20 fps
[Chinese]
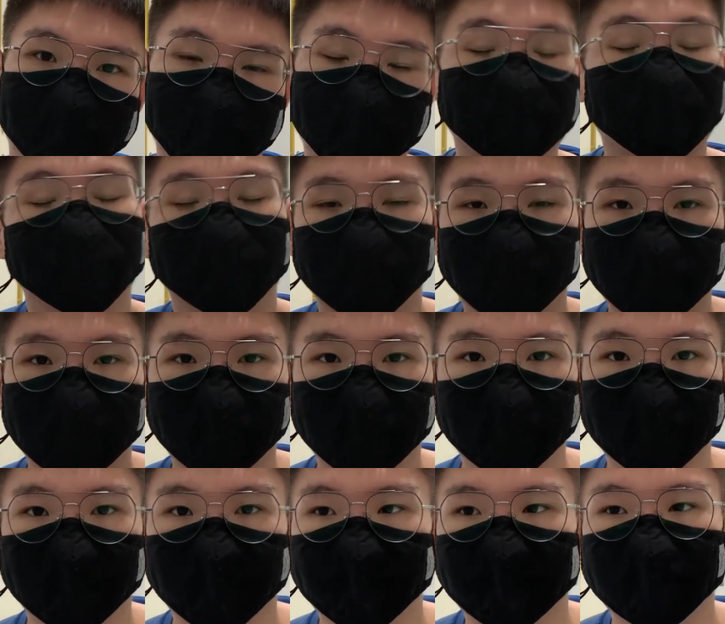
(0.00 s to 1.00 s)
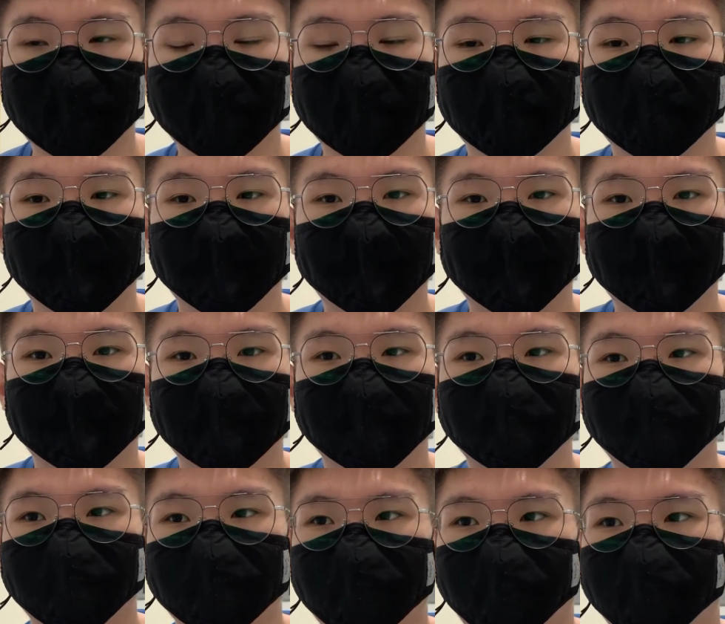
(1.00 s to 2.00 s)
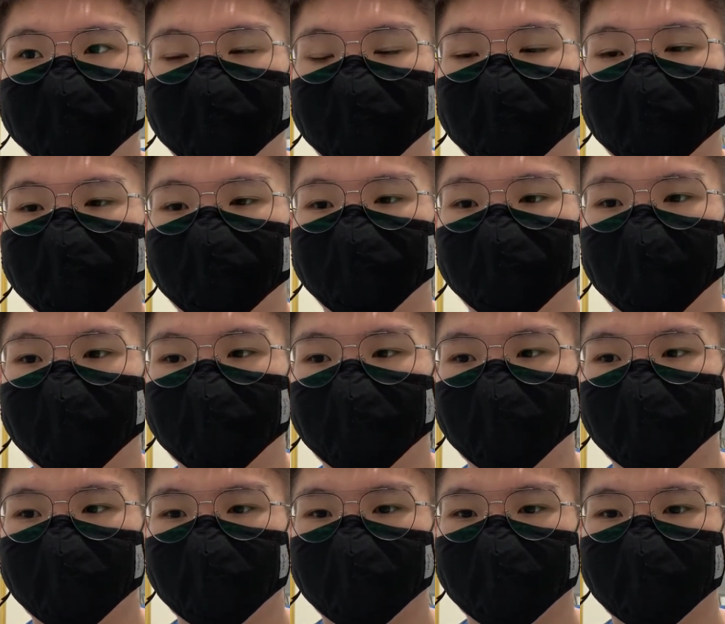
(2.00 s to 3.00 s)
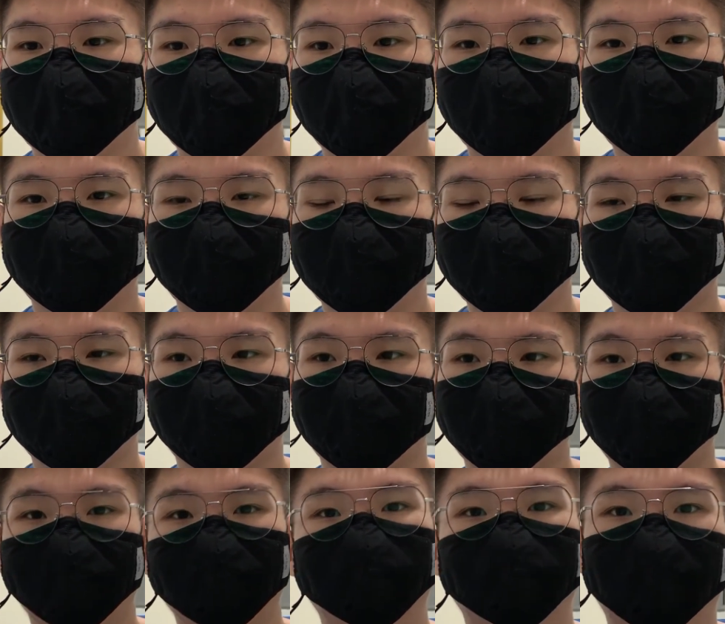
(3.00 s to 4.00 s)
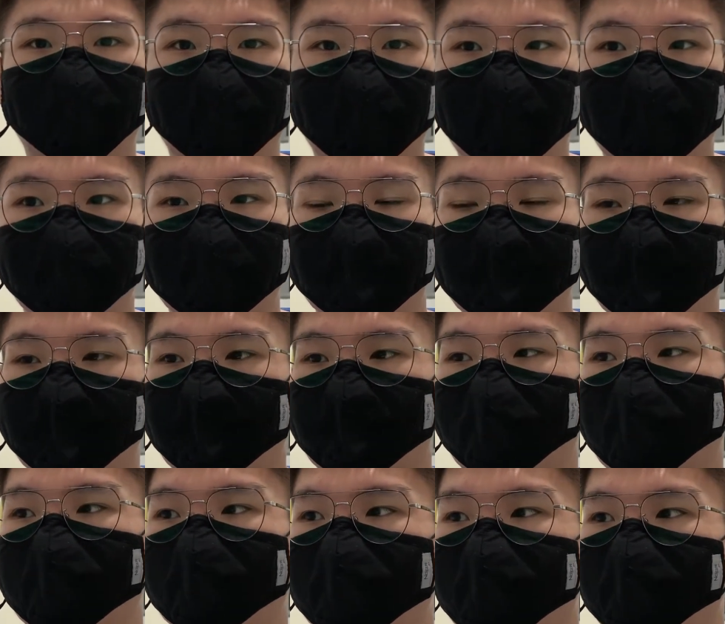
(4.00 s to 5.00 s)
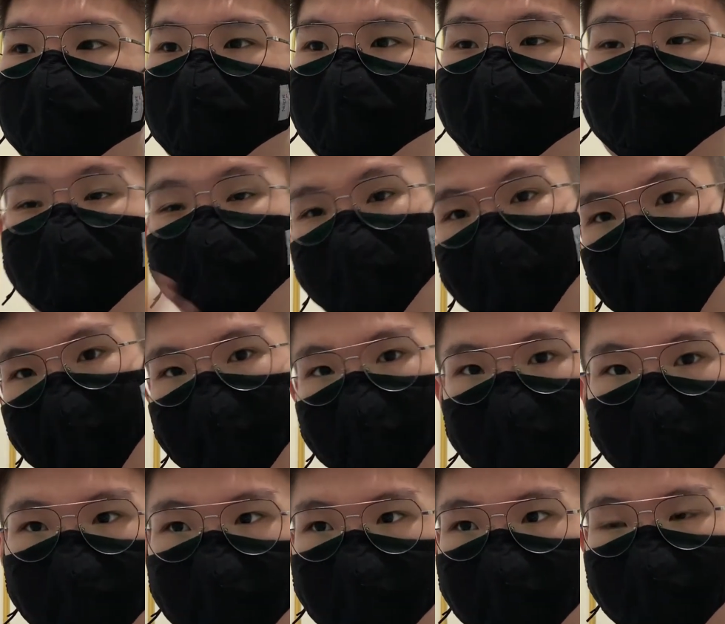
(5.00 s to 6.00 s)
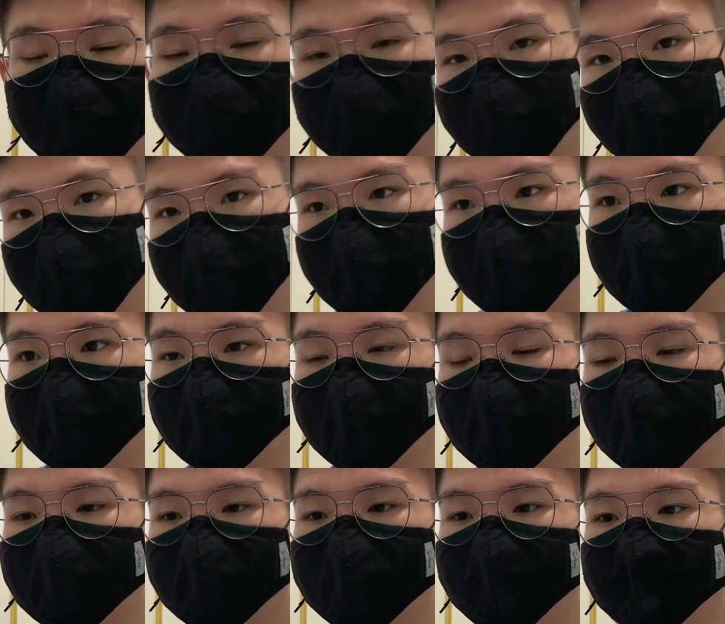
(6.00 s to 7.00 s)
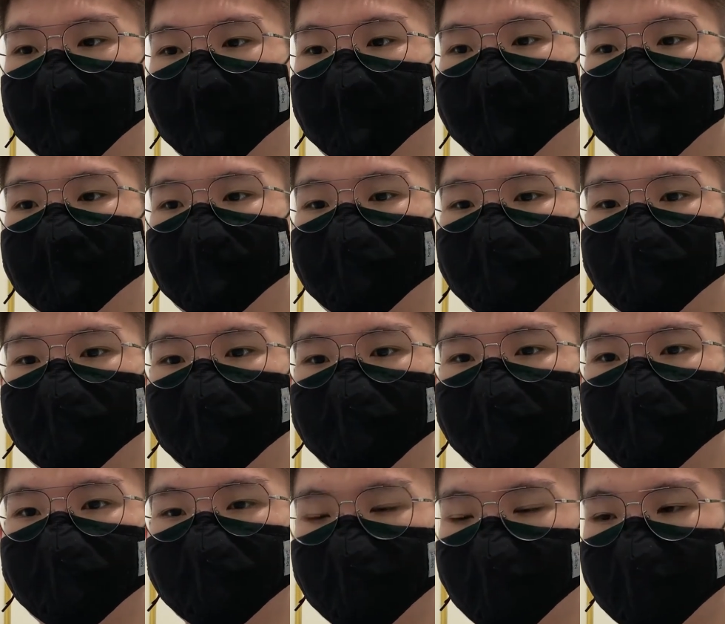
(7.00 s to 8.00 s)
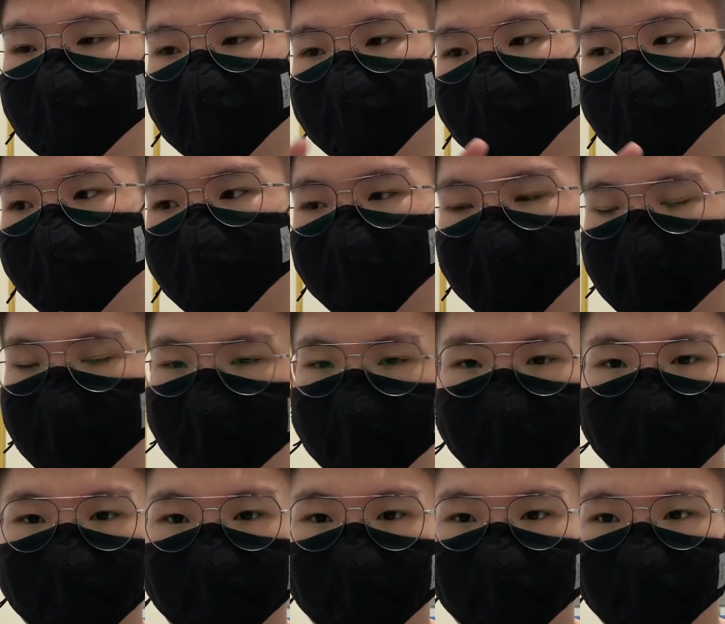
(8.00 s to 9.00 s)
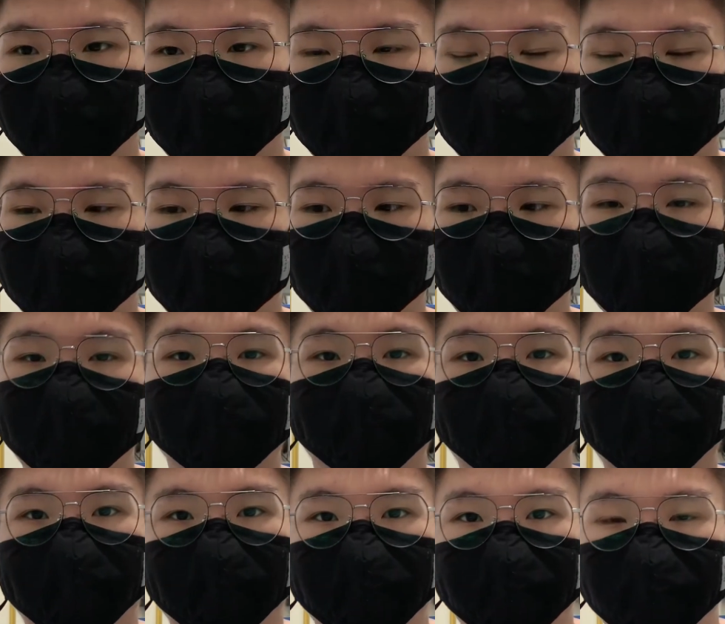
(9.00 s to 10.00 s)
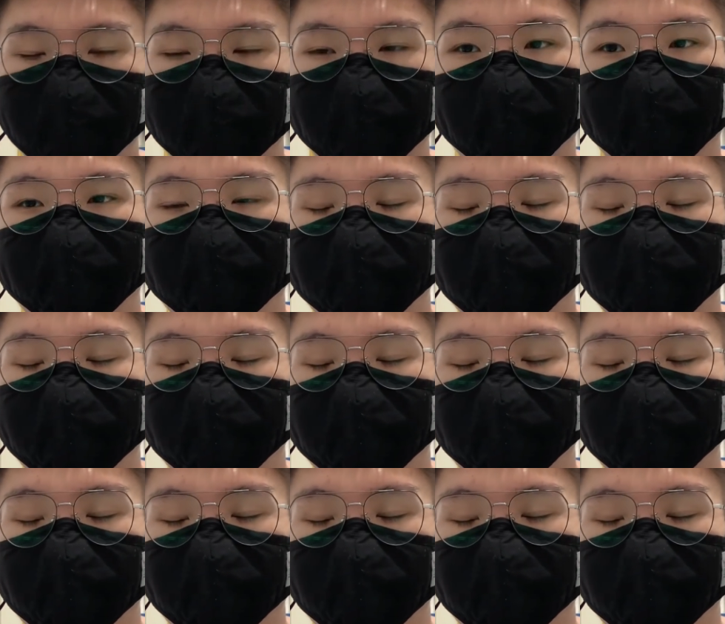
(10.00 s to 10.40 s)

比体力的。那自从陶菲克出来之后，他的那种手法啊，他的反拍呀、突击呀，就让后来的男单都变化很大，